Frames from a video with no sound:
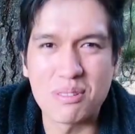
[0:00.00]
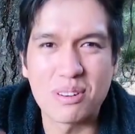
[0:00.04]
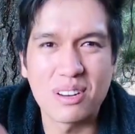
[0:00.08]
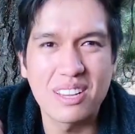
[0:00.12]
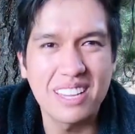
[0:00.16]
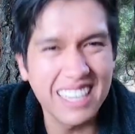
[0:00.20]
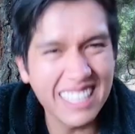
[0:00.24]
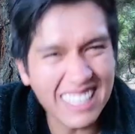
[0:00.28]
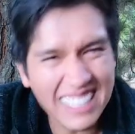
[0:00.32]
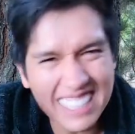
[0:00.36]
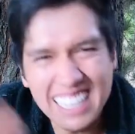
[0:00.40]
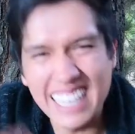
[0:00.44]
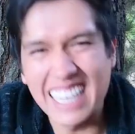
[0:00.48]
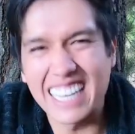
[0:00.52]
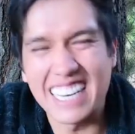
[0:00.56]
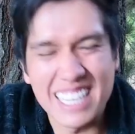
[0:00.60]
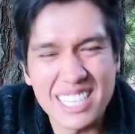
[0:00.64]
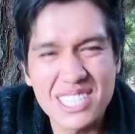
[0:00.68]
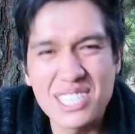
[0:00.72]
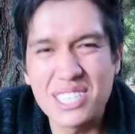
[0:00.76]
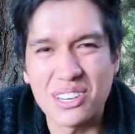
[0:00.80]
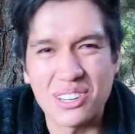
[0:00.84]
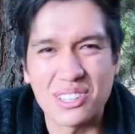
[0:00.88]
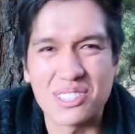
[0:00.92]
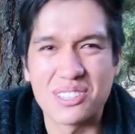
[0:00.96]
porque es
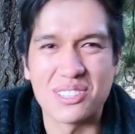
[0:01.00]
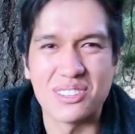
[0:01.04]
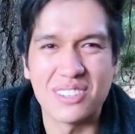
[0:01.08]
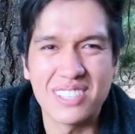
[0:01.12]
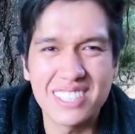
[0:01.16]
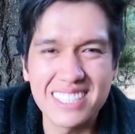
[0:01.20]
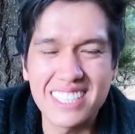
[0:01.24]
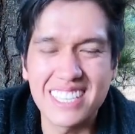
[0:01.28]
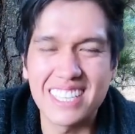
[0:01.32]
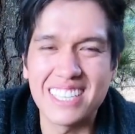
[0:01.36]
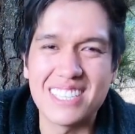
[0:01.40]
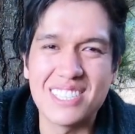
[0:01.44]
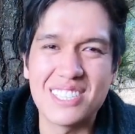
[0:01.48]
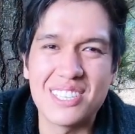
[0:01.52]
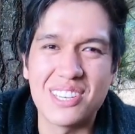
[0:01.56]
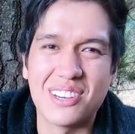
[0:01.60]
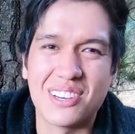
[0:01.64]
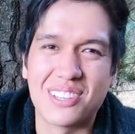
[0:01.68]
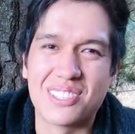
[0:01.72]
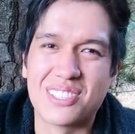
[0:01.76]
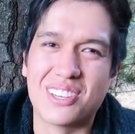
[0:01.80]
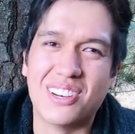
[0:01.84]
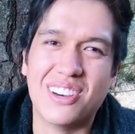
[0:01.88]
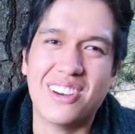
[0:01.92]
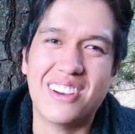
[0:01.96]
delicioso, es
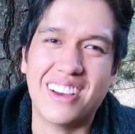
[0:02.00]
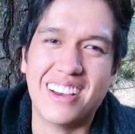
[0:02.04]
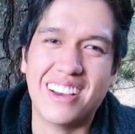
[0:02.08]
delicioso.